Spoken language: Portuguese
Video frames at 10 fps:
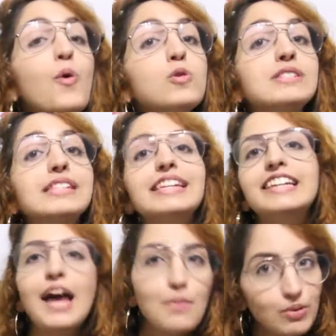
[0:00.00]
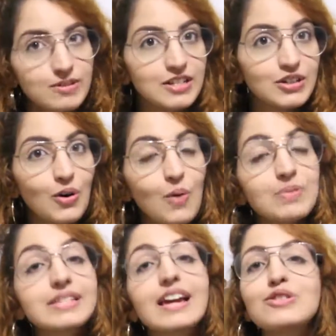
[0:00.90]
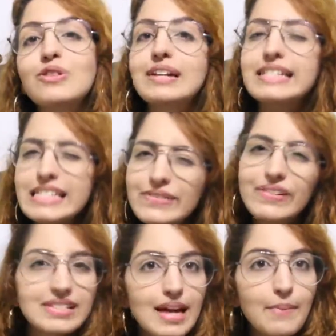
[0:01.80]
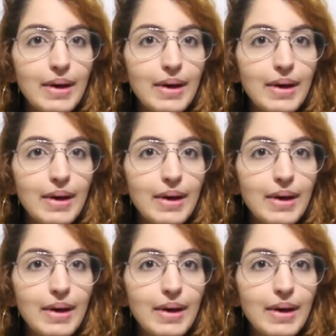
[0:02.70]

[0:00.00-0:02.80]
Use e abuse de roupas que ajudam a disfarçar a